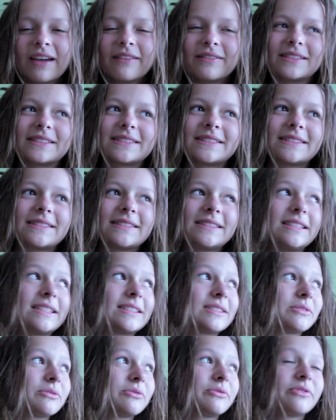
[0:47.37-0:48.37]
więc
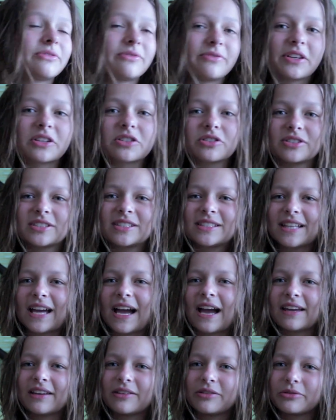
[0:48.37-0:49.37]
jest tu większość
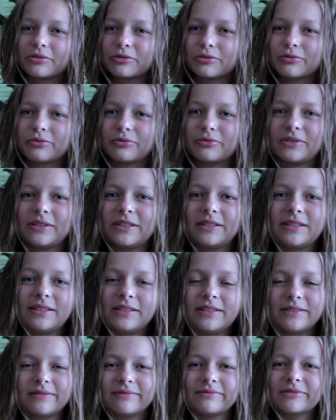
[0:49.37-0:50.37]
Tajów
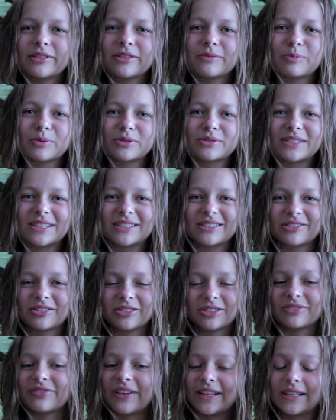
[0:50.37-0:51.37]
i no, po prostu jest to
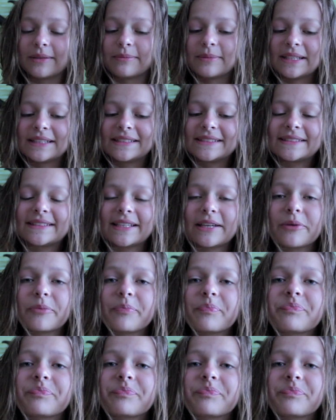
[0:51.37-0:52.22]
dość fajne miejsce.